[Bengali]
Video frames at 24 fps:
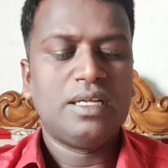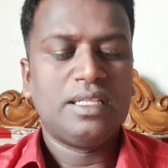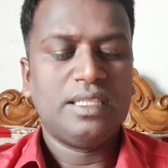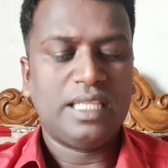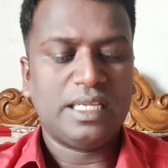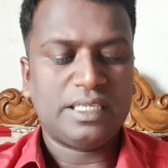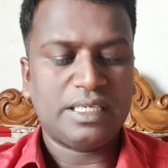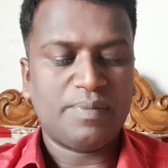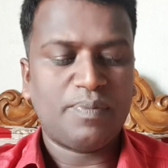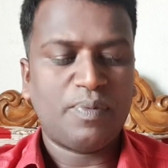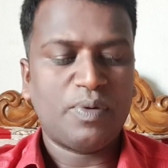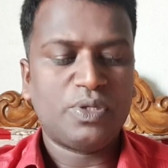
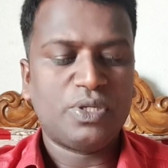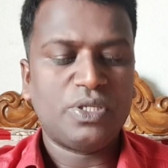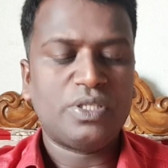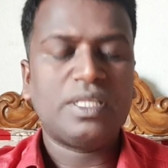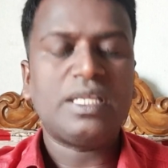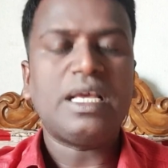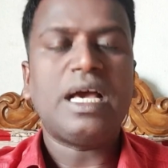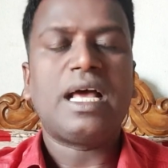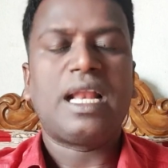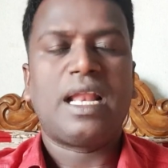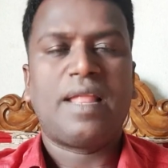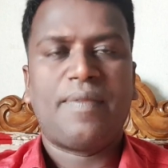দেশের পরিস্থিতি
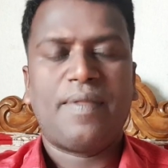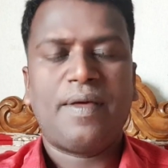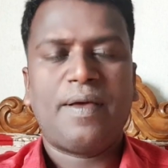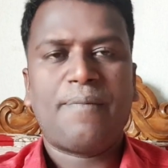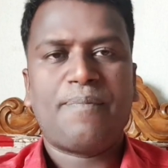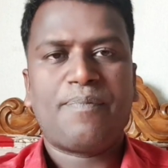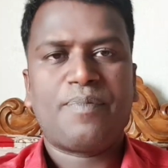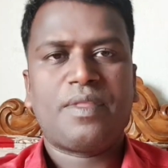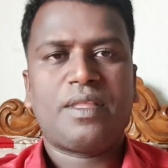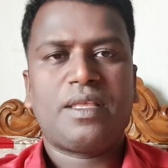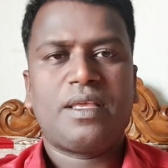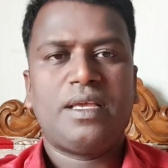আলাদা
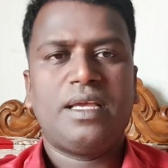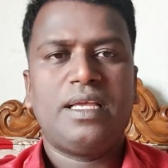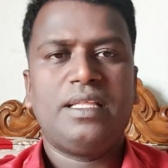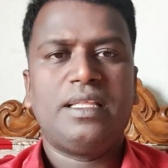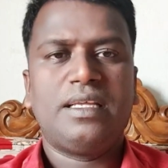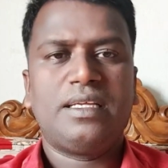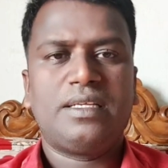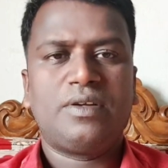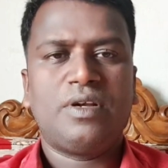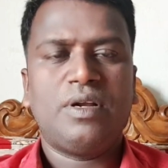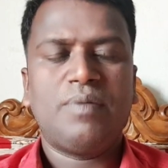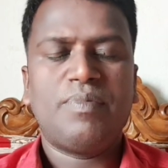এই
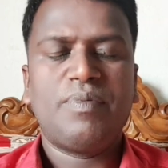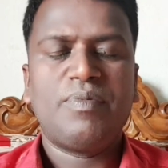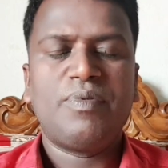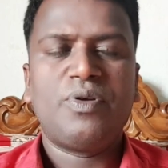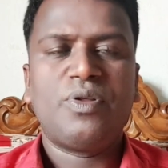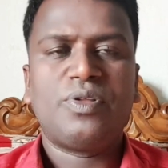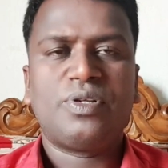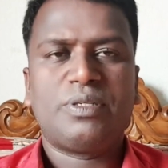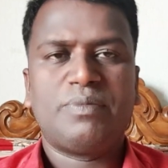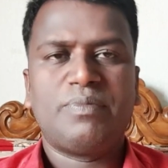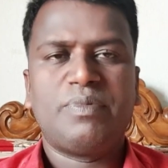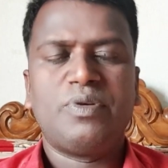দেশগুলো বিভিন্ন
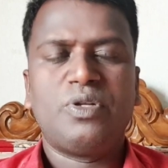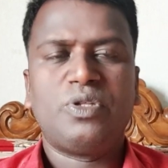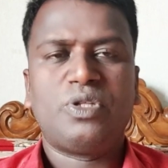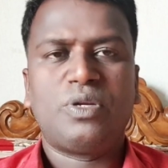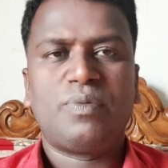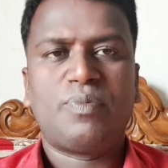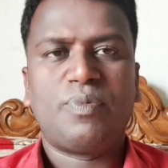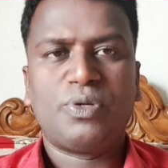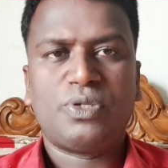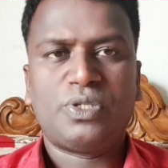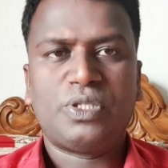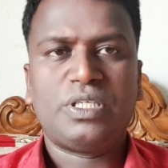দেশে বিভিন্ন
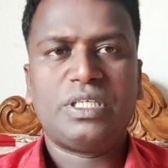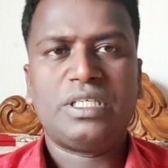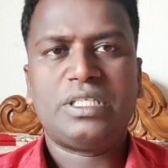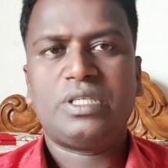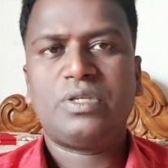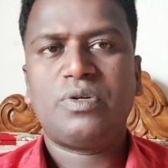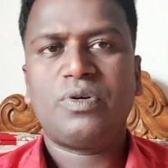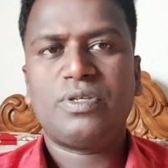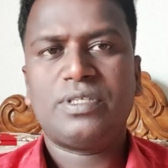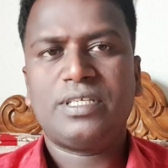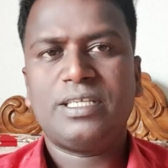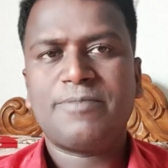ধরনের পরিস্থিতি সৃষ্টি
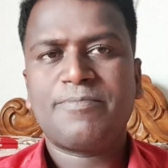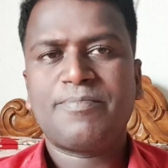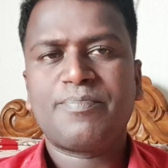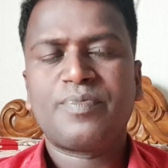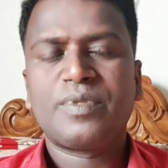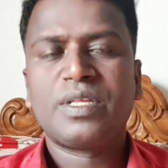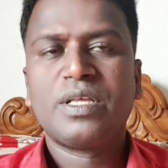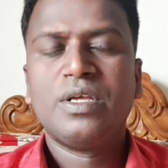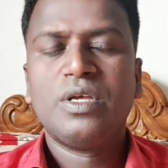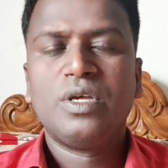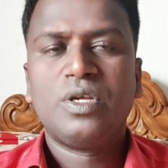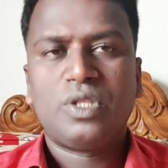হয়েছে
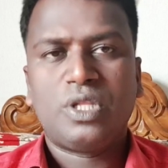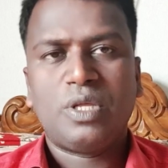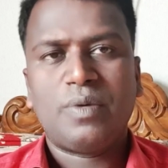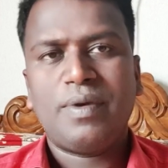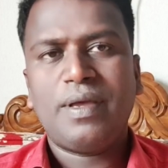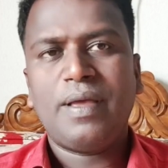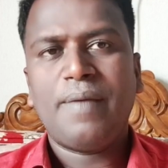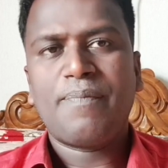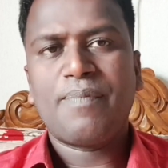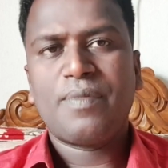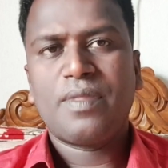তবে